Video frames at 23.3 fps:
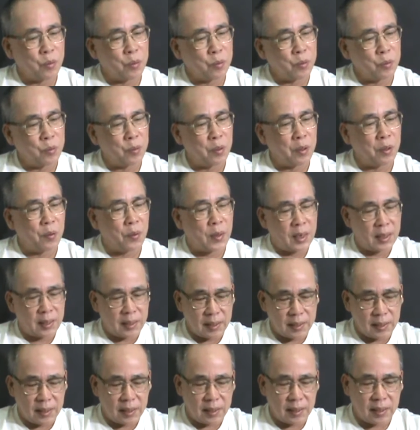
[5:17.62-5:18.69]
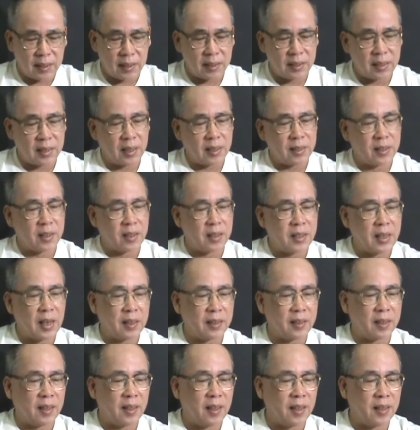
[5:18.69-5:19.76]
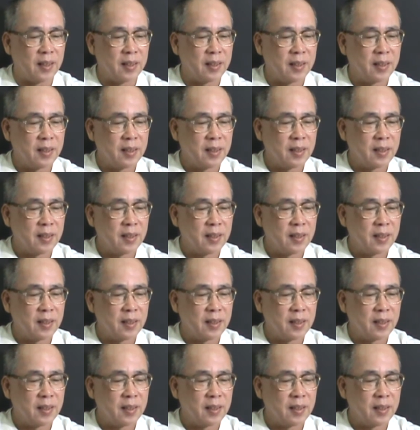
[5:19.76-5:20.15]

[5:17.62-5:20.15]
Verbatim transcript: 于文华跟那个尹相杰唱的啊。